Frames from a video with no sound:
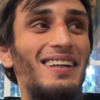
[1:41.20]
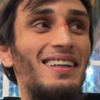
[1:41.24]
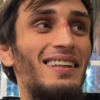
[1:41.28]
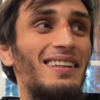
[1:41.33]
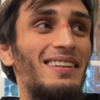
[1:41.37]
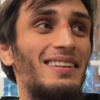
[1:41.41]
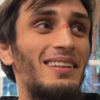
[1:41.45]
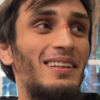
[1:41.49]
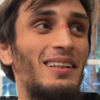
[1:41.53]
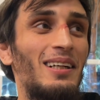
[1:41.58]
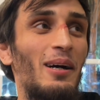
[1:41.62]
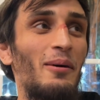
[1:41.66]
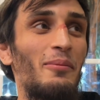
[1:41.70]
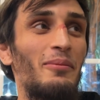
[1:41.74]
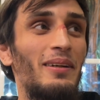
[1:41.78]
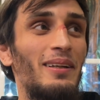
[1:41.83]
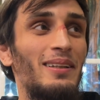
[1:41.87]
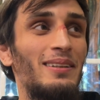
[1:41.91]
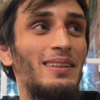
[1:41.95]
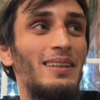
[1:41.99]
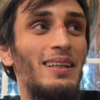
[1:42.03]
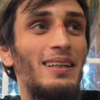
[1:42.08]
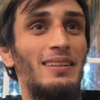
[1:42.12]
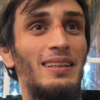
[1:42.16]
Декабре
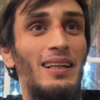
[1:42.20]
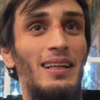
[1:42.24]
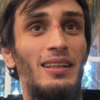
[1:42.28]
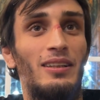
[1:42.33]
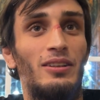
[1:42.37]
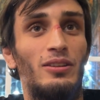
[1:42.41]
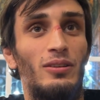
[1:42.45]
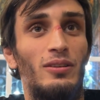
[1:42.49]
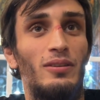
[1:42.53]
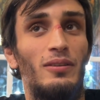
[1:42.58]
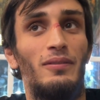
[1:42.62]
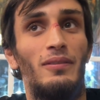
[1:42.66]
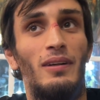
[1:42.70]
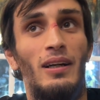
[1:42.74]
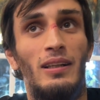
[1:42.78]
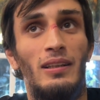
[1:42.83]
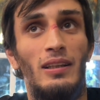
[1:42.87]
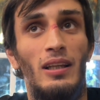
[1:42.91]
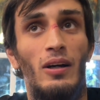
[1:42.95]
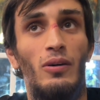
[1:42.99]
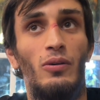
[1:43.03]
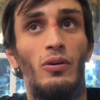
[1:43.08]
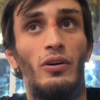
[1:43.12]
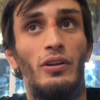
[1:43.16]
сказали, что в
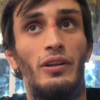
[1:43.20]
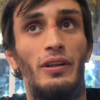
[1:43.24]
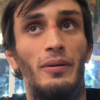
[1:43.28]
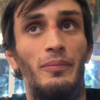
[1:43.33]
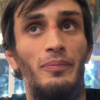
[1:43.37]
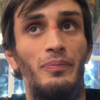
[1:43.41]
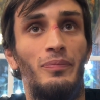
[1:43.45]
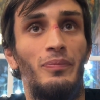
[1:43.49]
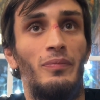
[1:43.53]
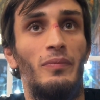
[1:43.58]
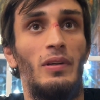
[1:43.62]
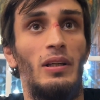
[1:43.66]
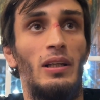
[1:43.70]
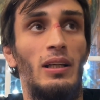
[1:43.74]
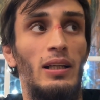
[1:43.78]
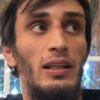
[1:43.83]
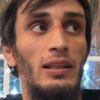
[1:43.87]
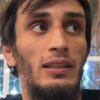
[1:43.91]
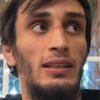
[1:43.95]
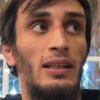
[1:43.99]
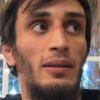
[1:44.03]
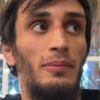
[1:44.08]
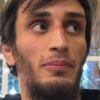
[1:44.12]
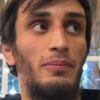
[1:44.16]
октагоне или
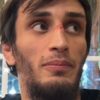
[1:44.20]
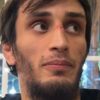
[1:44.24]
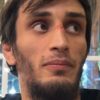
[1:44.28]
за,